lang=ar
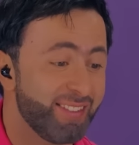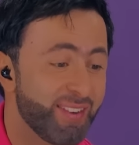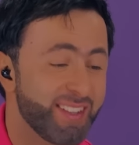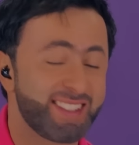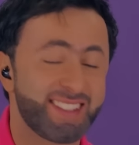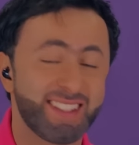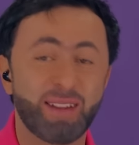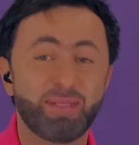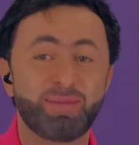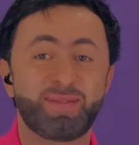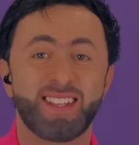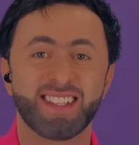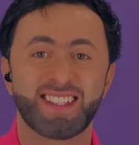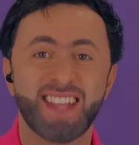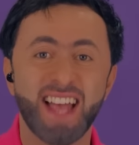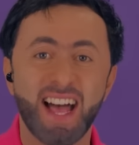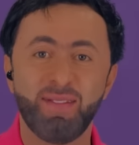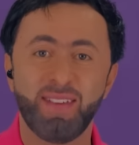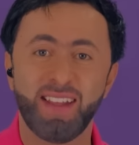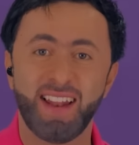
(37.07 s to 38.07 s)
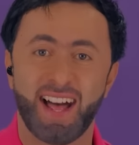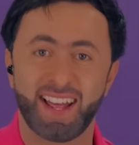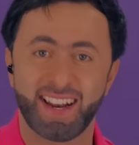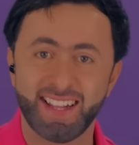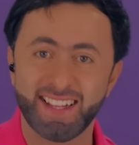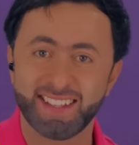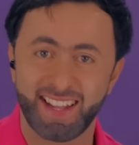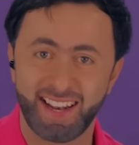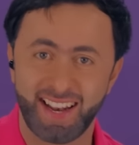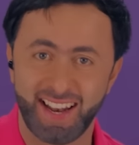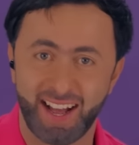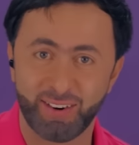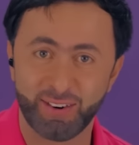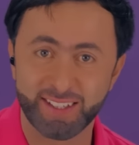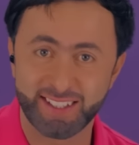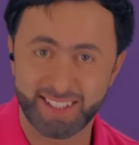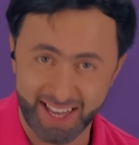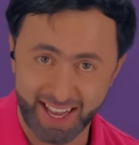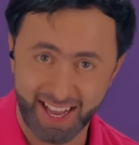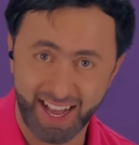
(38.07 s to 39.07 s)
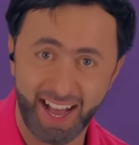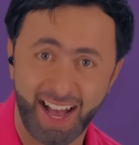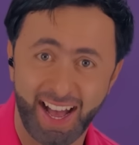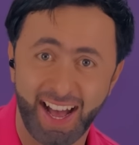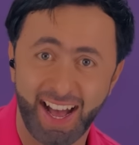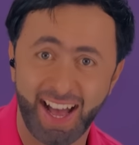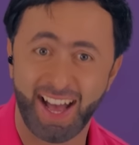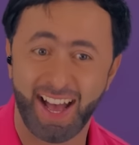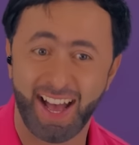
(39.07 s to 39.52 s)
بس الابتسامة العريضة اللي على وجهها